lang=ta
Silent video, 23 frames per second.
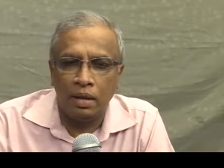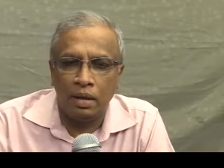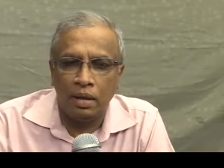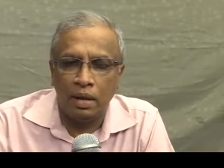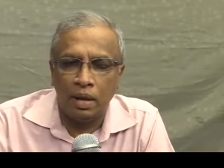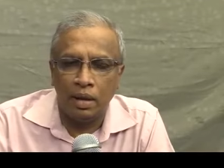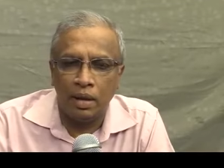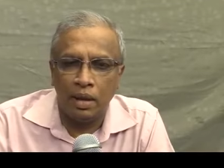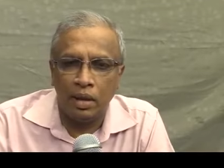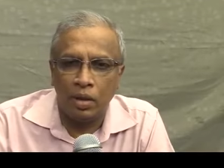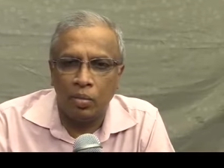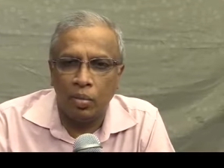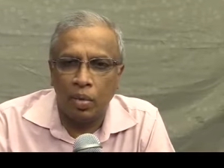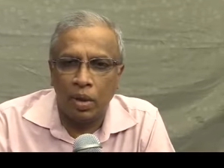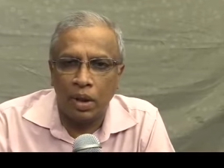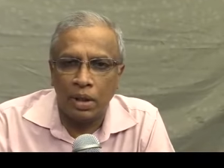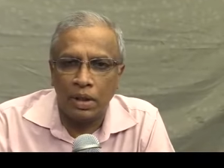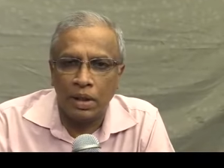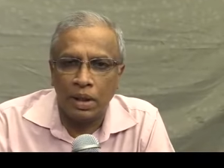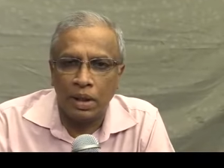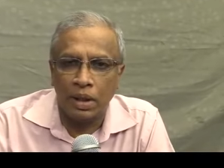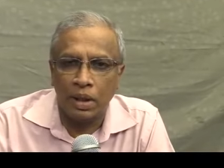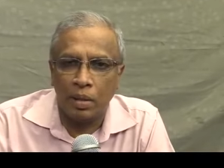திரு
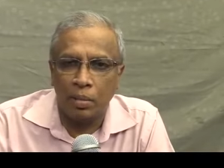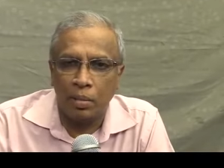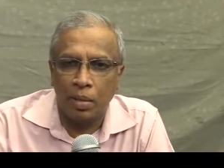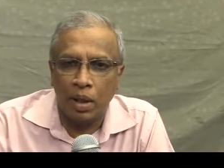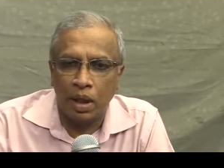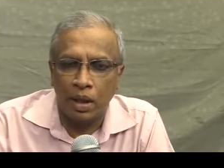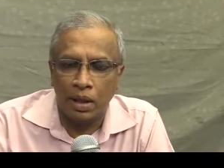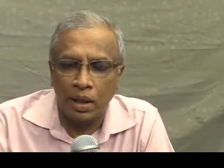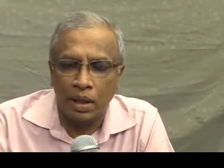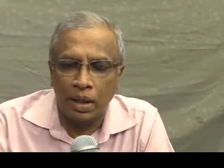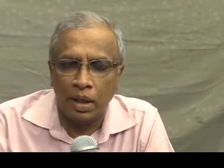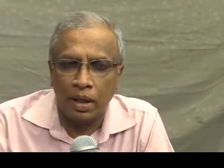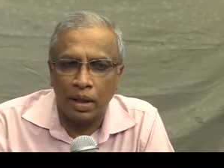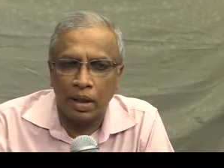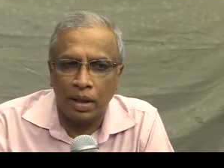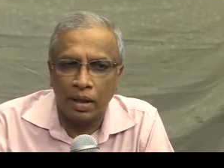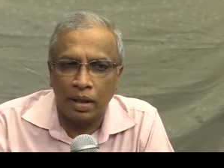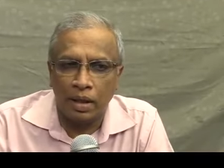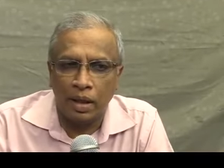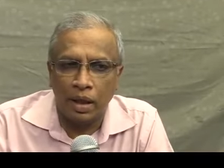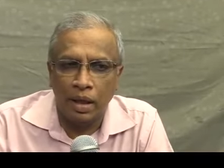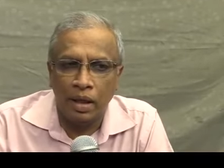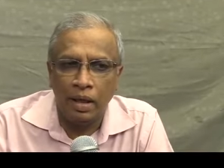ரஞ்சித்குமார் சகிதம்
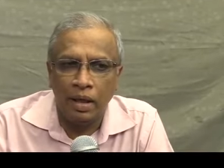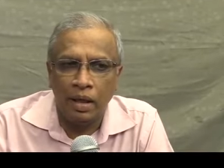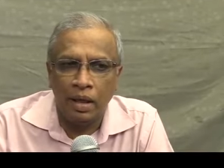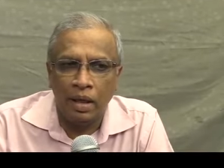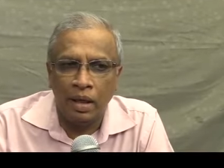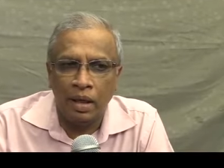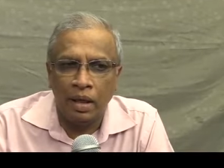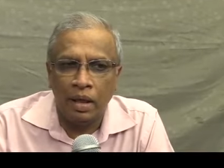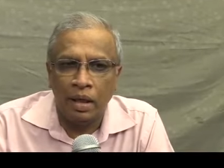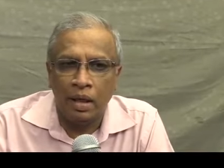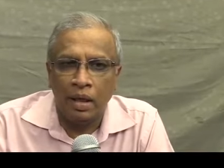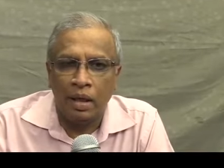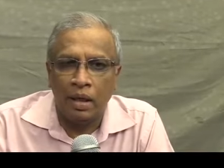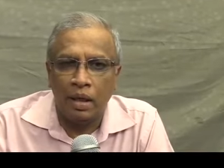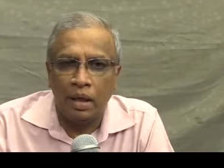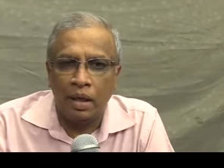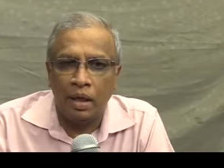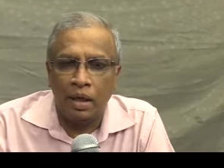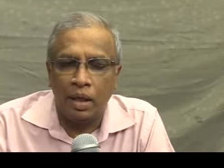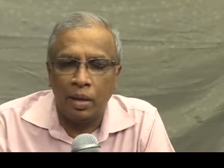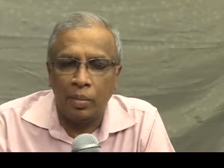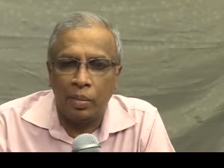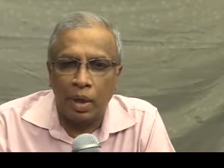ஆஜராகியிருந்தேன்
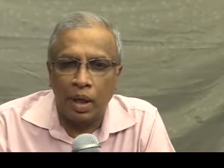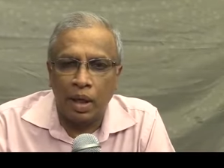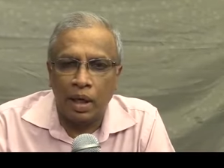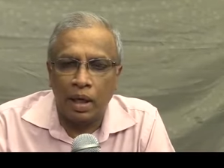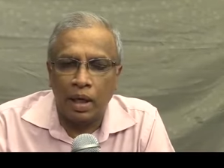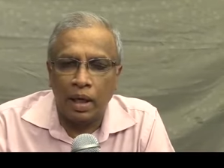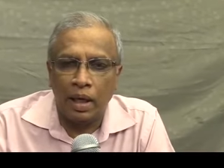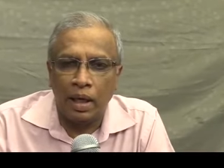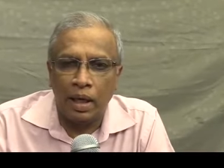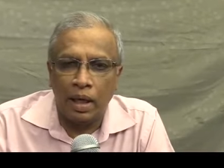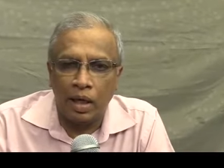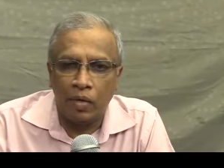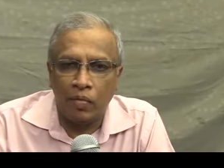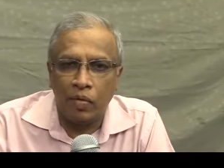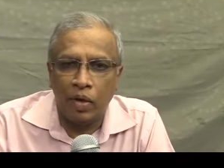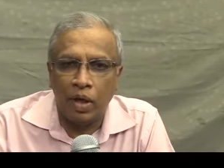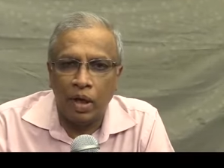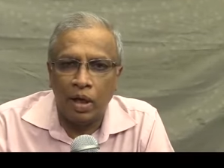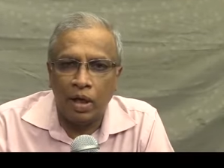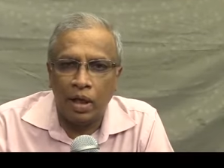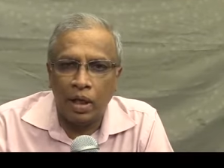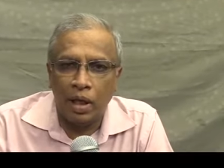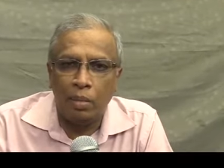எட்டு பேரிலே
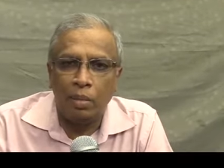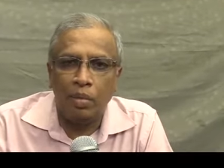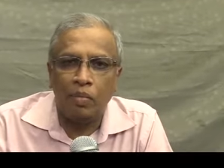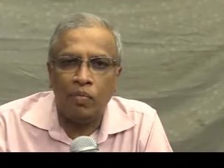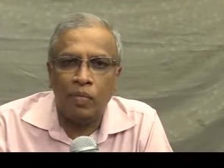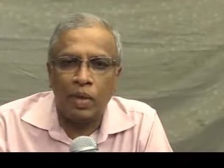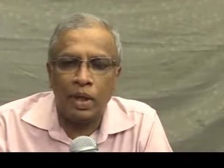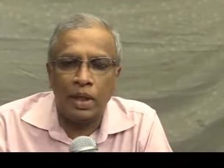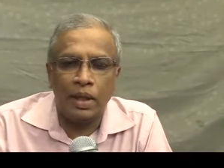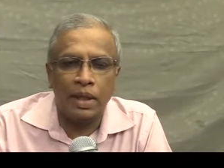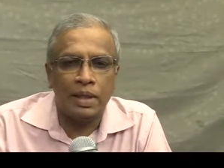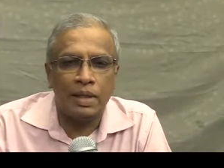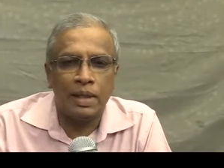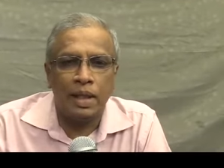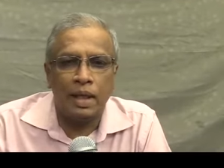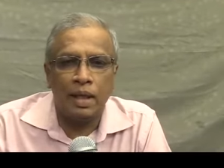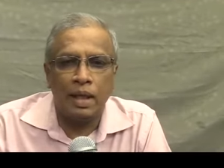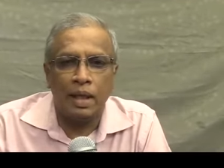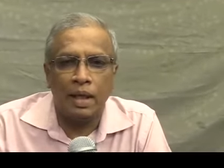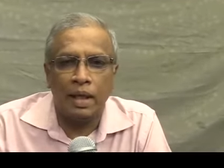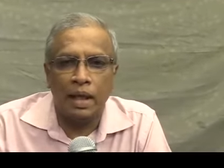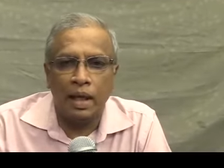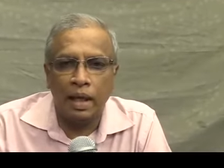இருவர் இன்னமும்
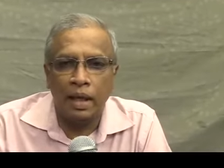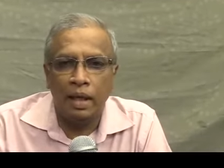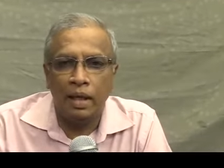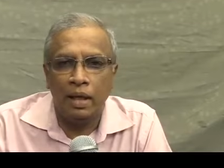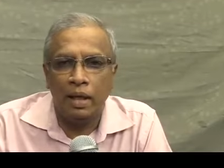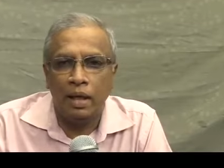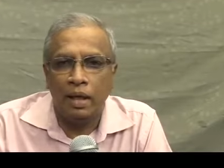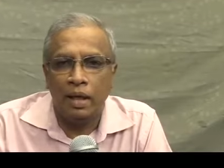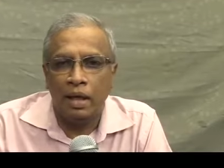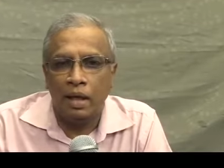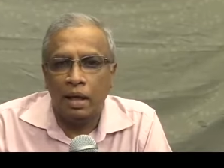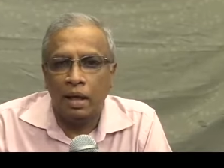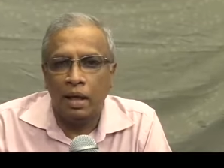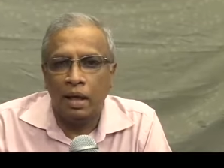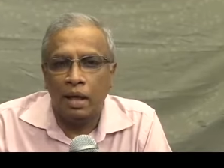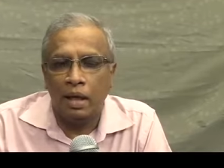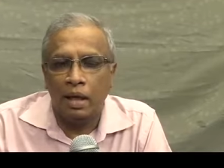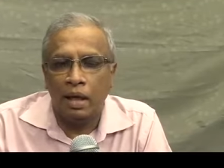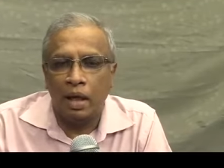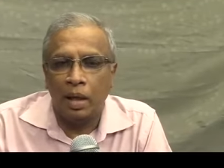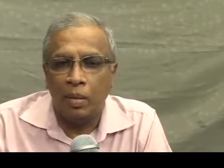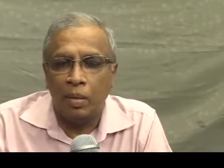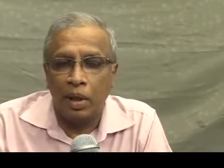வைத்தியசாலையிலே
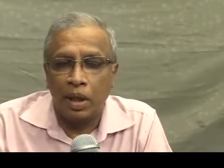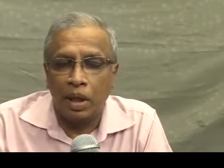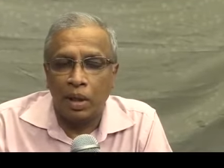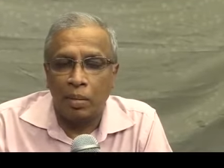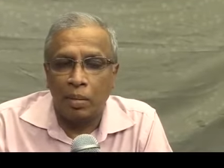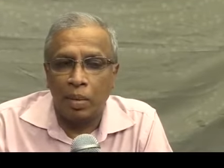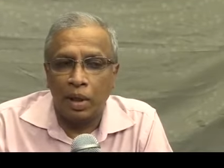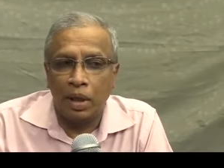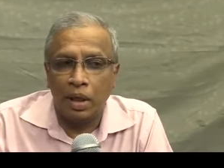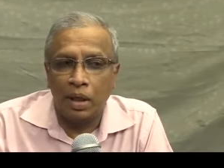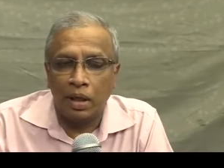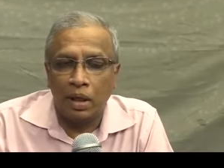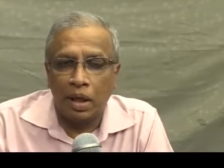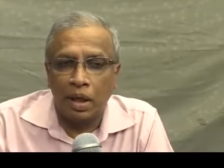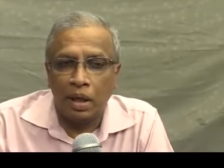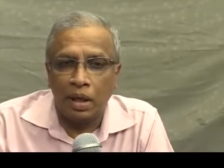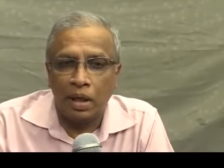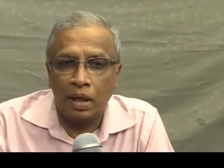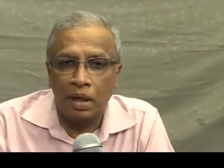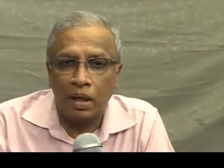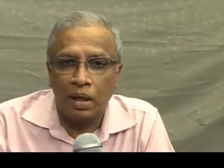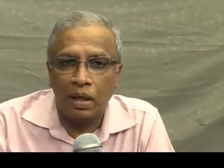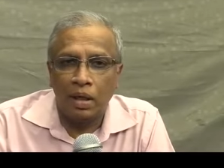
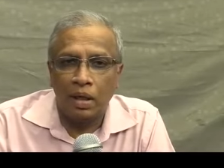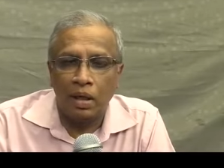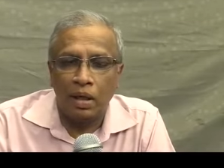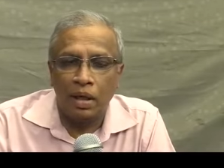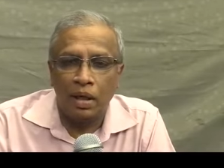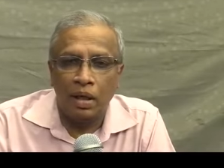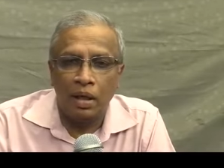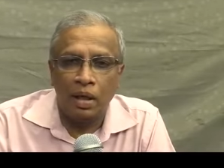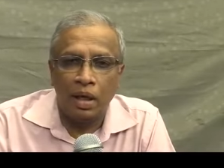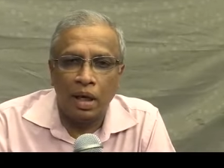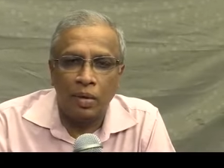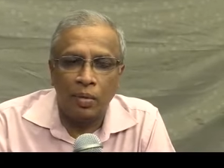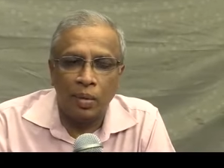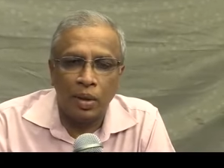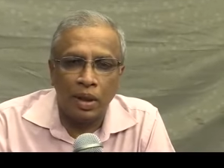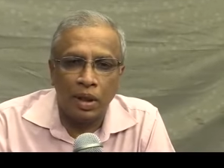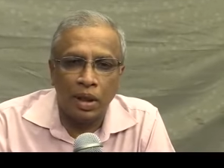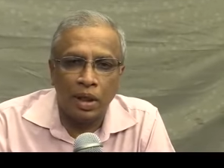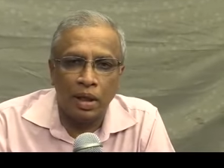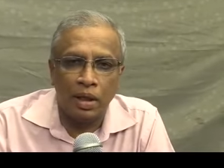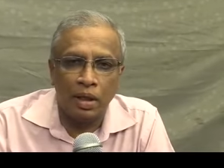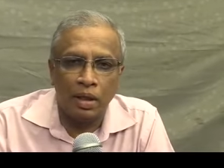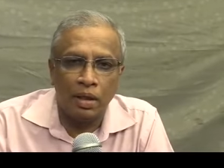அனுமதிக்கப்பட்டிருக்கிறார்கள்
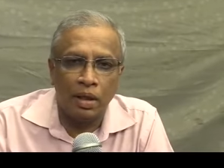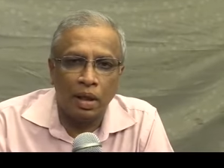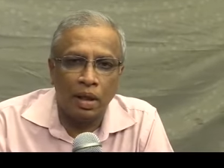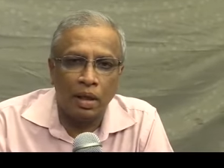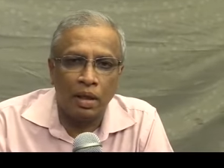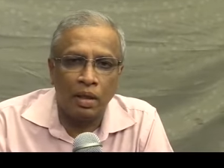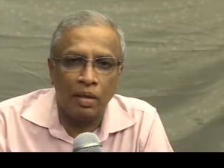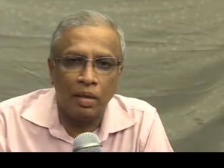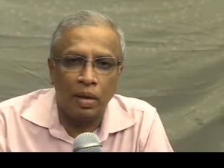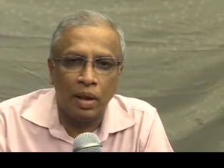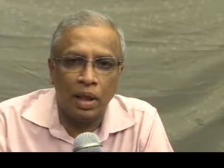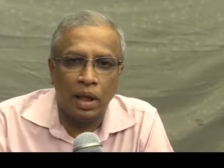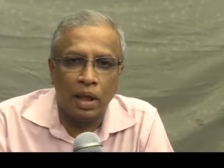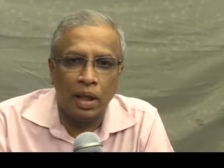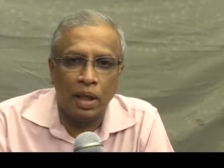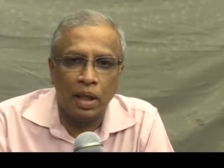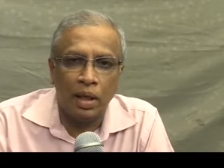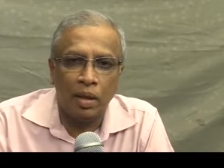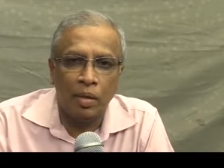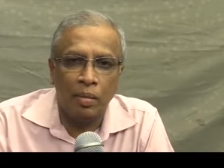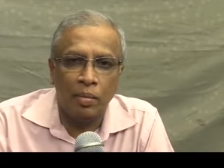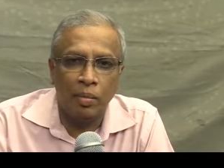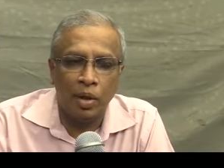இராணுவத்தினரின்
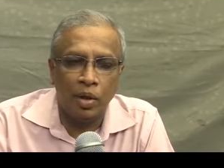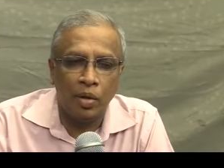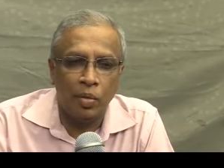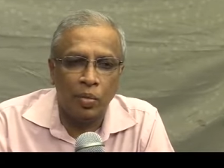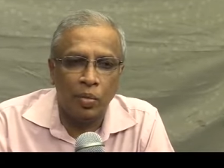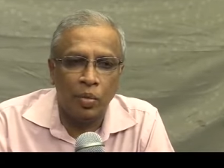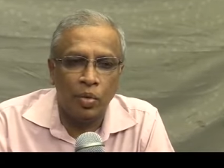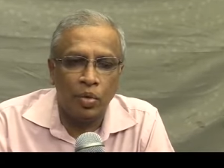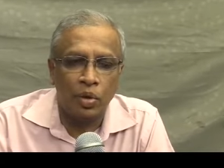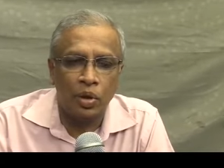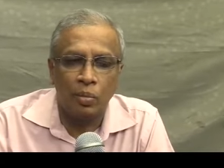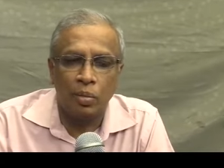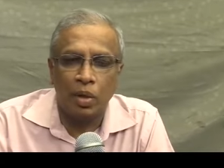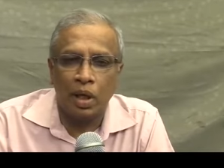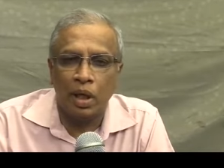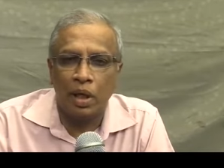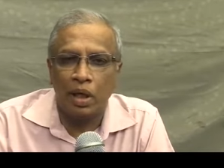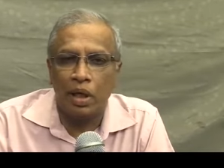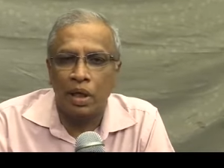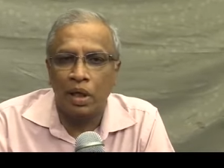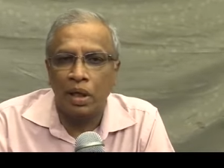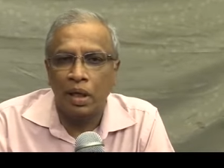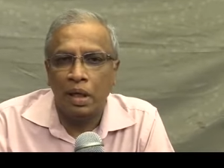தாக்குதலினாலே மிக
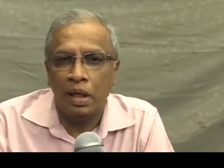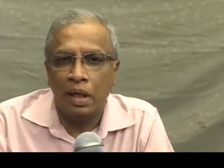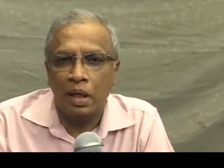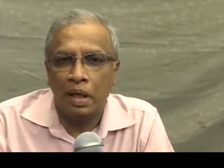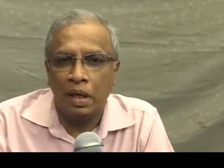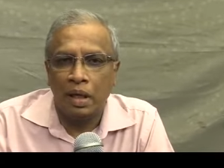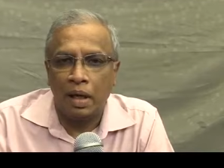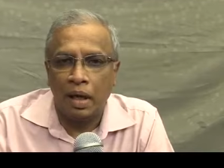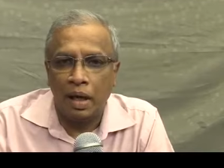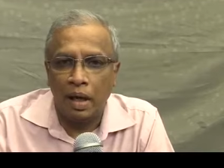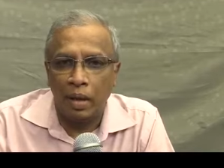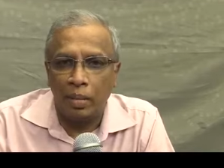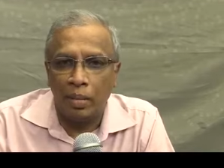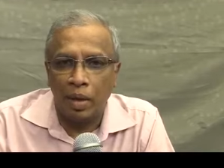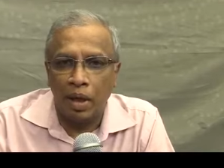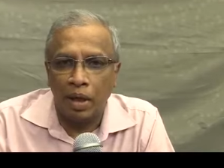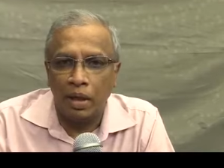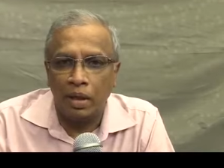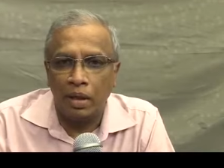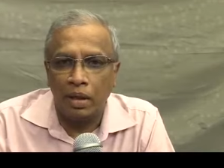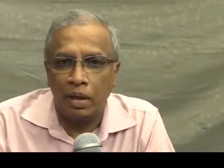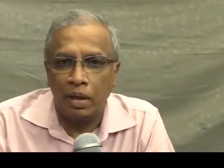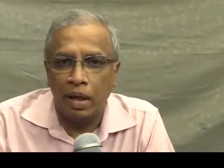மோசமாக
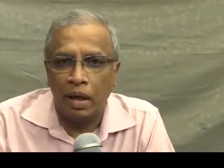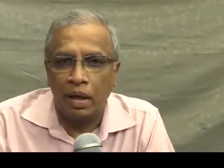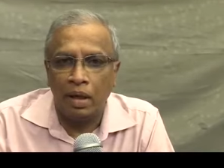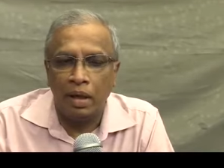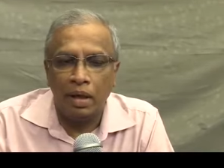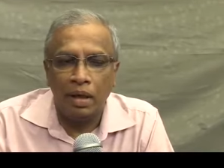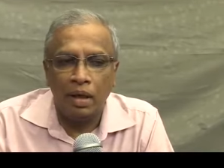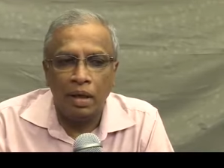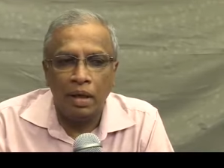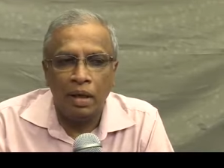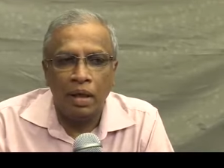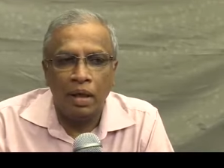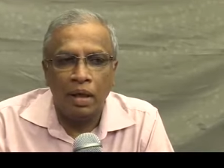காயமடைந்திருக்கிறார்கள்